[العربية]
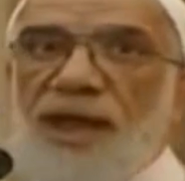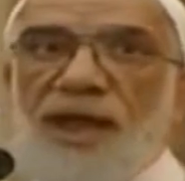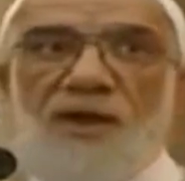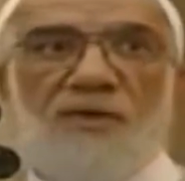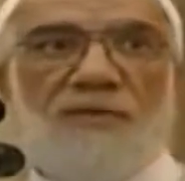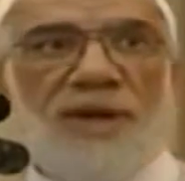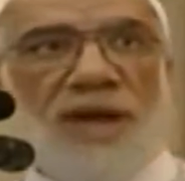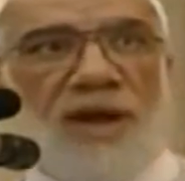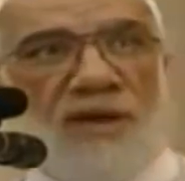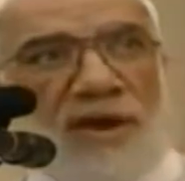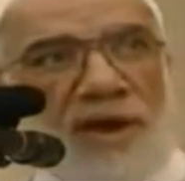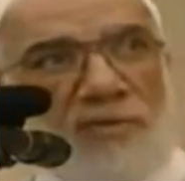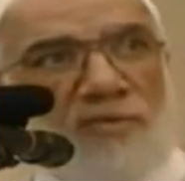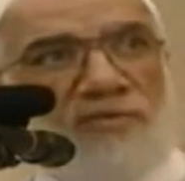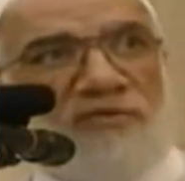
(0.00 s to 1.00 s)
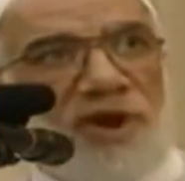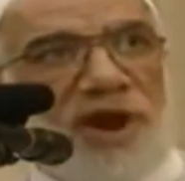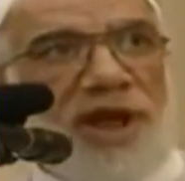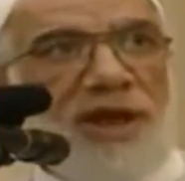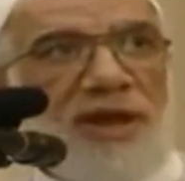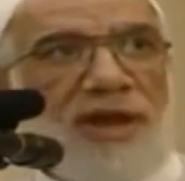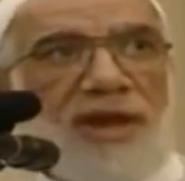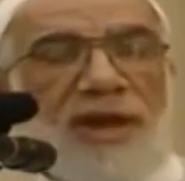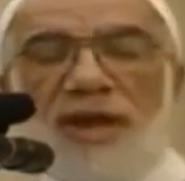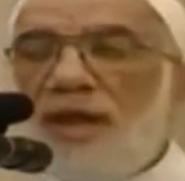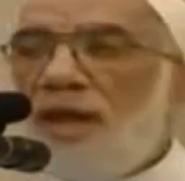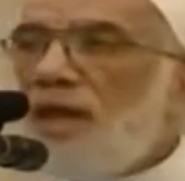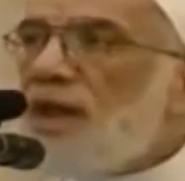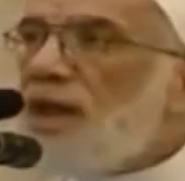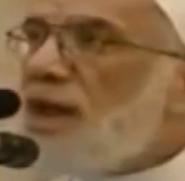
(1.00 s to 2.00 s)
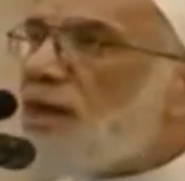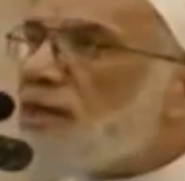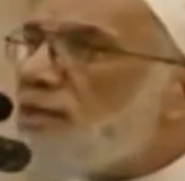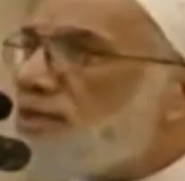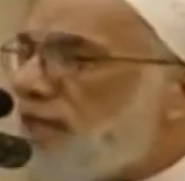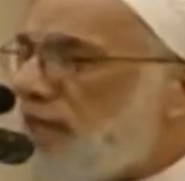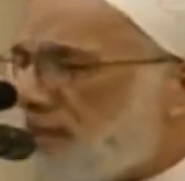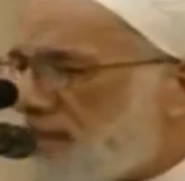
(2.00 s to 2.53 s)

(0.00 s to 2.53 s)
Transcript: قال له ماله يا ام فلان الارض